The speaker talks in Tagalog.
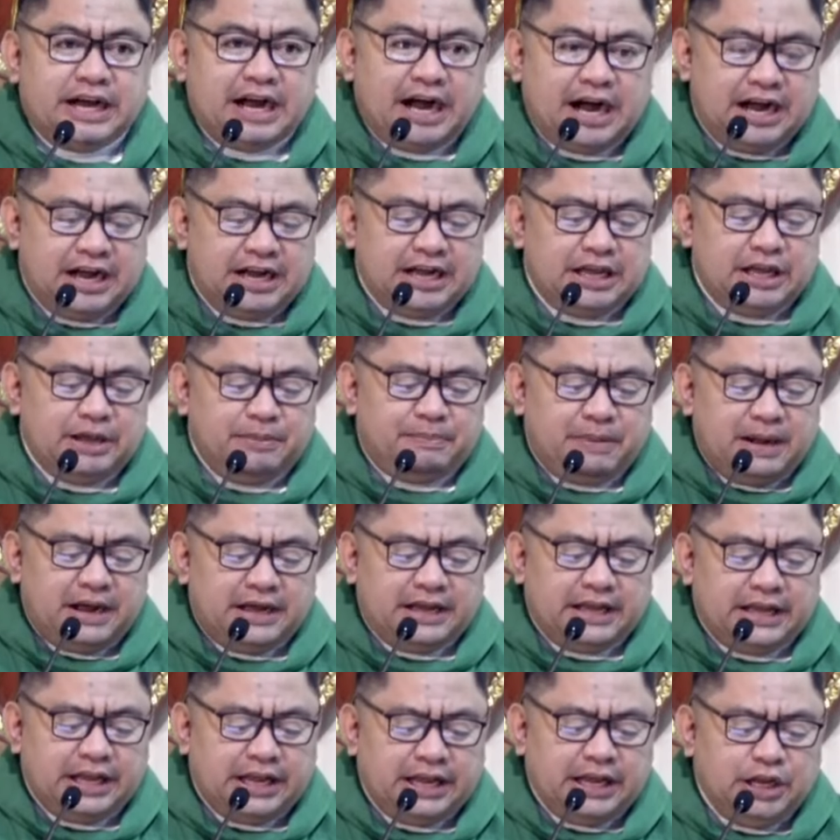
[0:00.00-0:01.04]
Ang
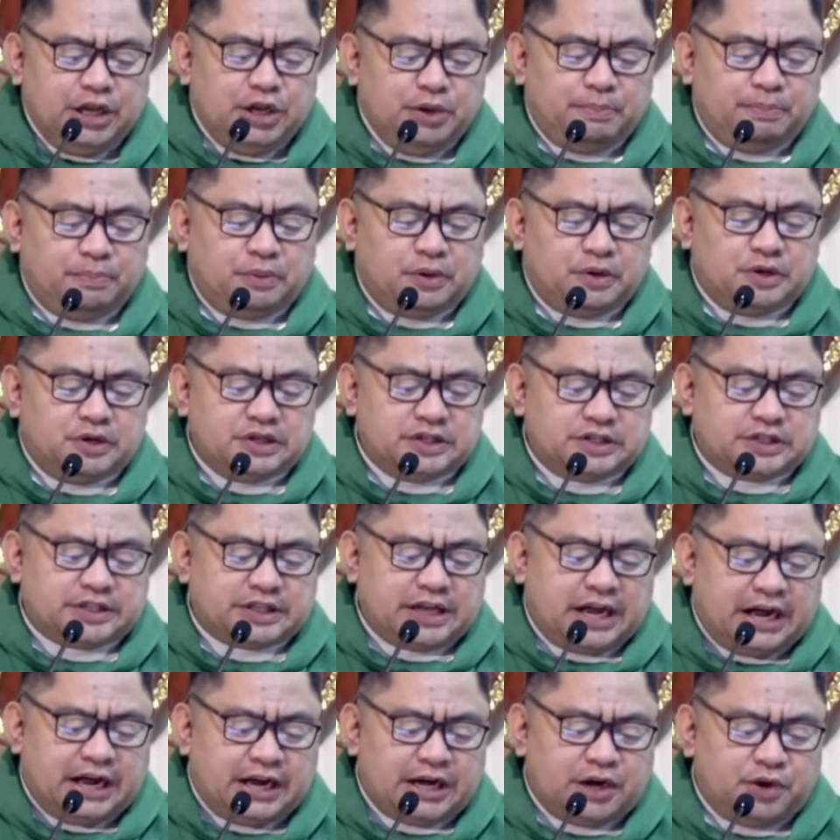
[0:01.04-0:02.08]
Ibanghelyo po sa
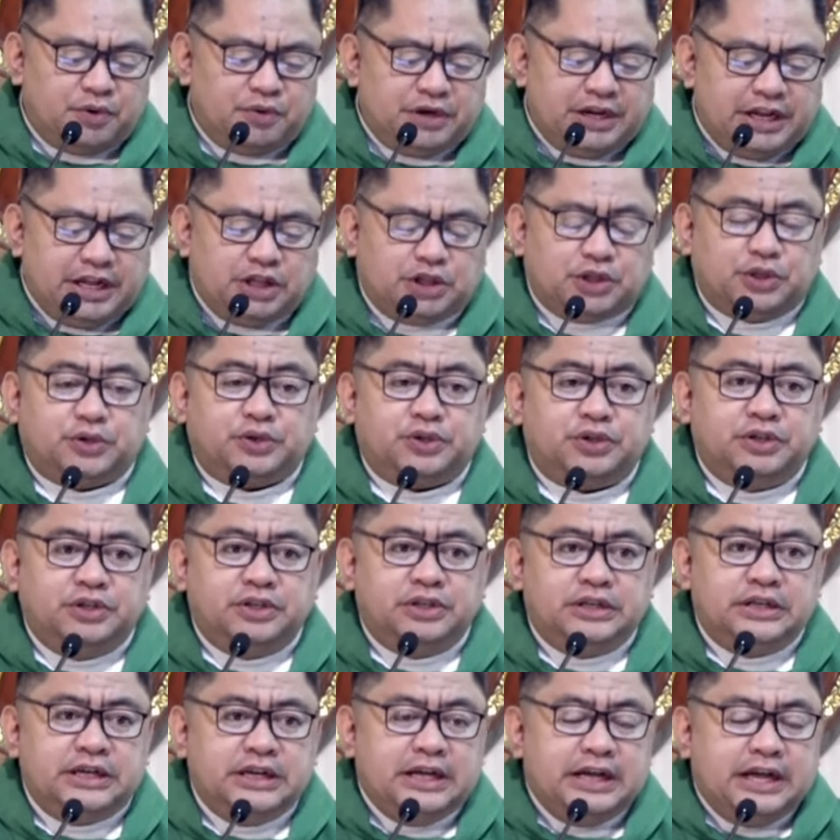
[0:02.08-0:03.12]
araw na ito
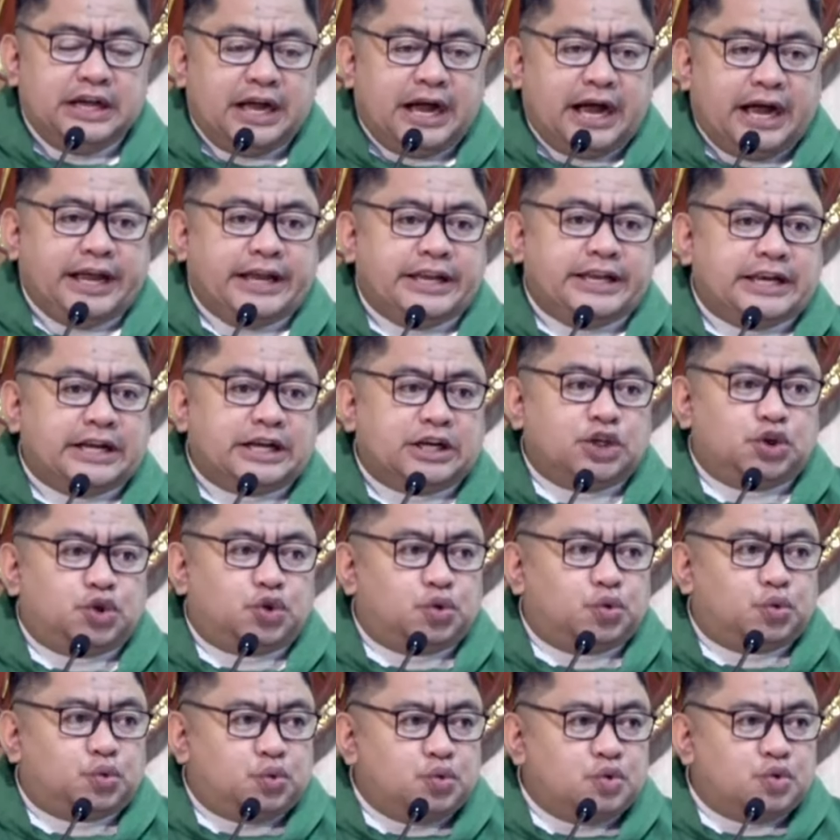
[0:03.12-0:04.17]
ay
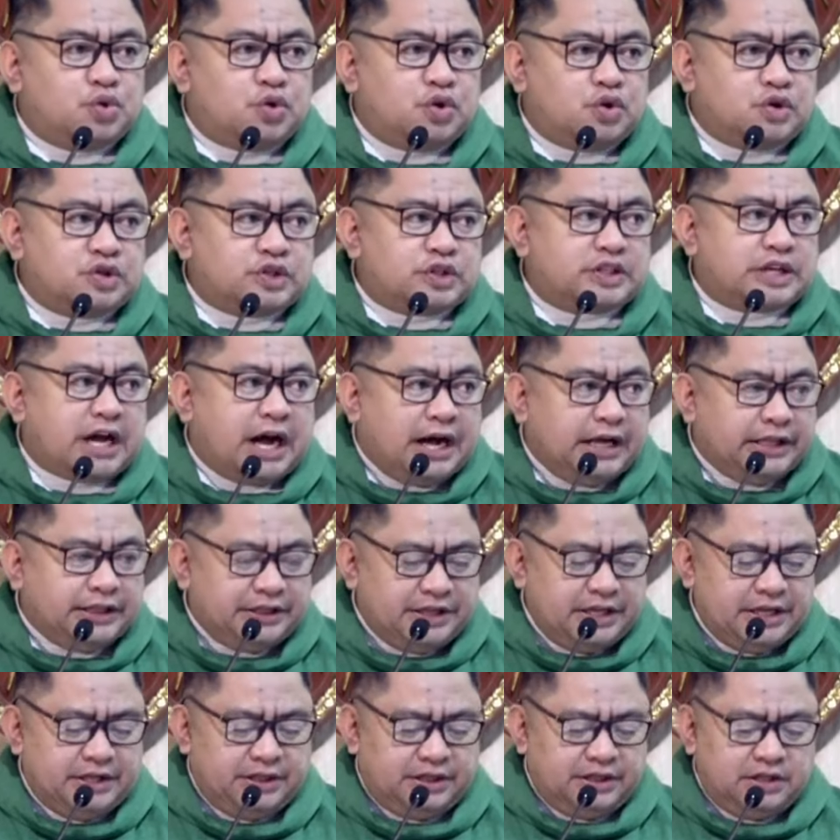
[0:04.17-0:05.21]
nagtuturo sa
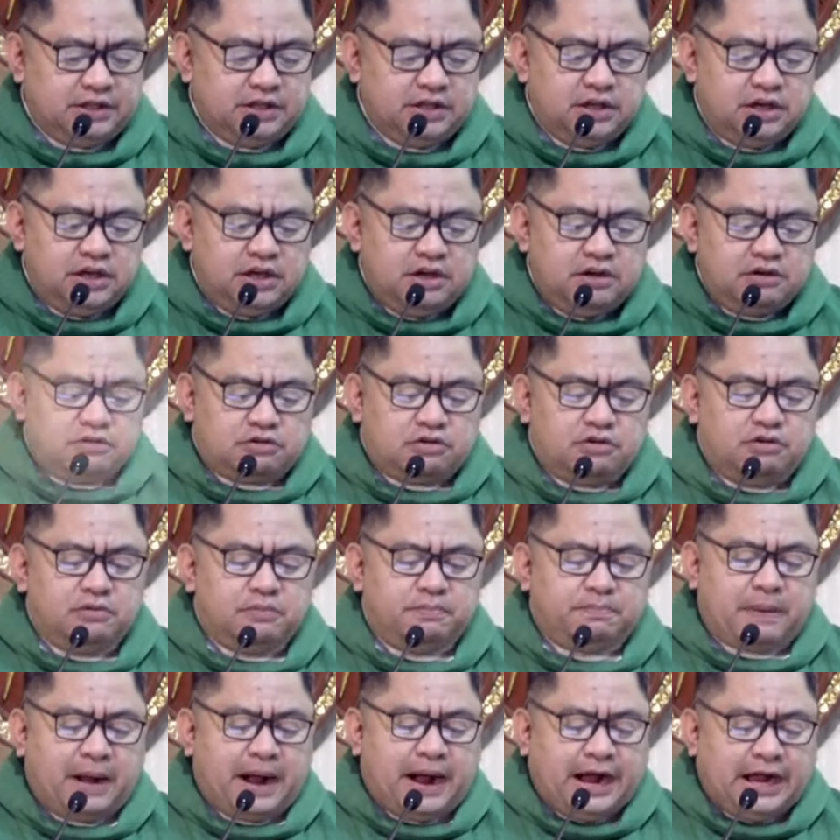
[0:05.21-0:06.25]
atin kung
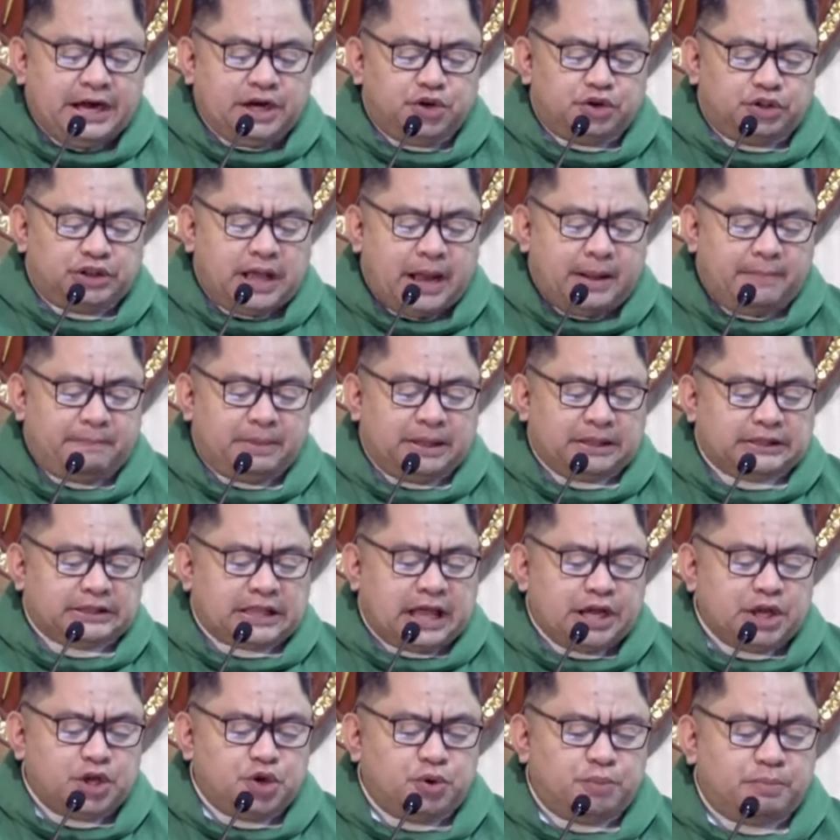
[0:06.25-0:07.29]
paano dapat
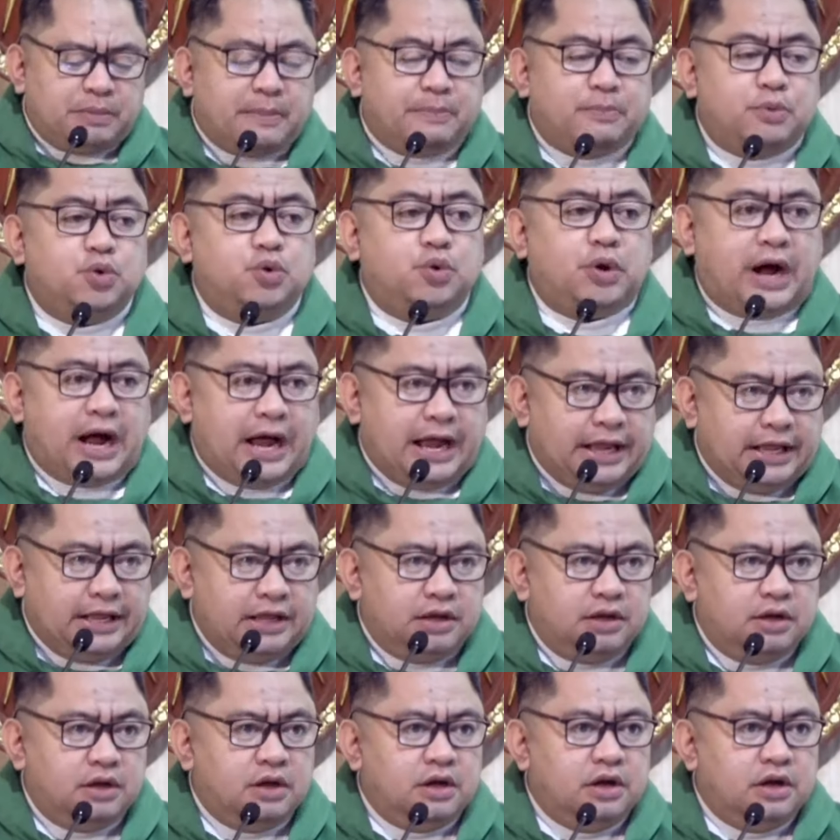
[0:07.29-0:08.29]
tayo mabuhay